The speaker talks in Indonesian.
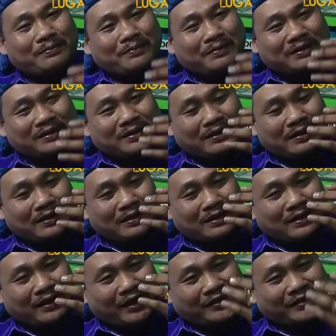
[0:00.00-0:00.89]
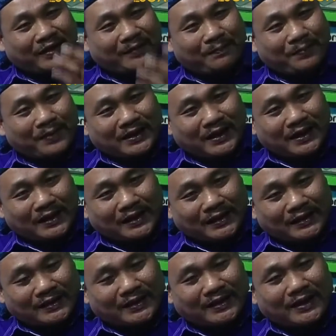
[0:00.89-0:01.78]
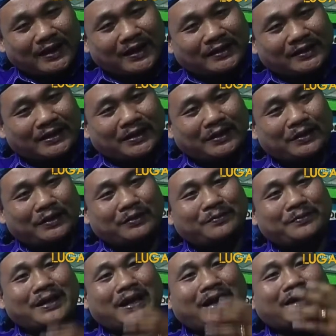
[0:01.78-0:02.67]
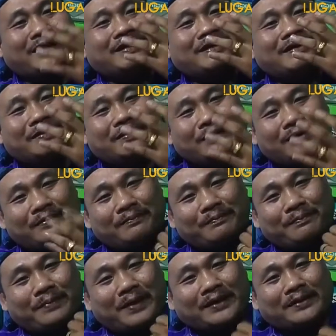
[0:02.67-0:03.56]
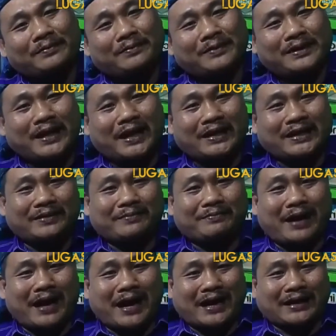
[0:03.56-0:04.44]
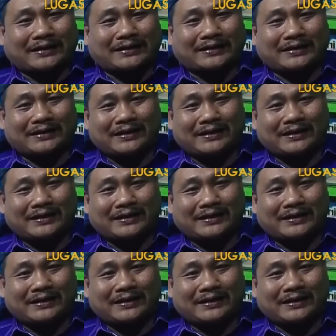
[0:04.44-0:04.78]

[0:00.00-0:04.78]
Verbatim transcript: eh, uh, eh, SMP Negeri 3 Cilegon meraih empat medali emas.